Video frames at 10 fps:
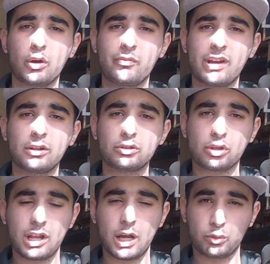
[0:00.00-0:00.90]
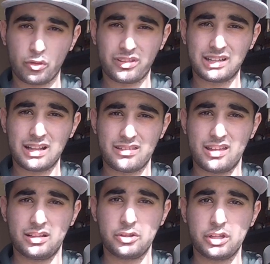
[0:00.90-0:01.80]
un viadotto dell'autostrada
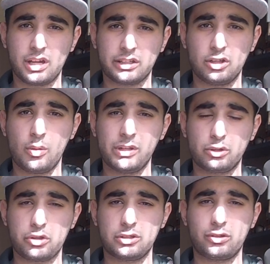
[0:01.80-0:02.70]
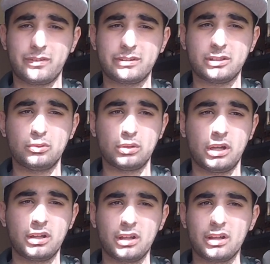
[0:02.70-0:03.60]
16 al chilometro
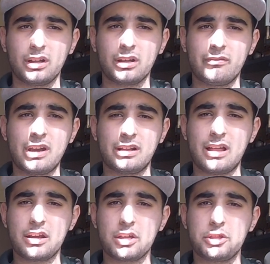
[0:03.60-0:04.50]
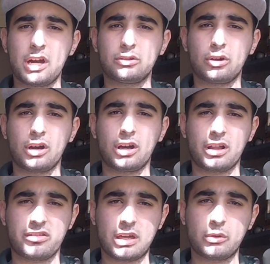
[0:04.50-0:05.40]
122 venne danneggiato a
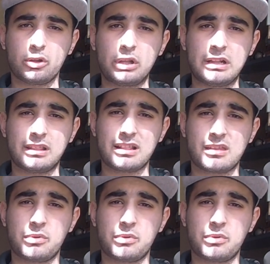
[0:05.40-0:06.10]
seguito di intense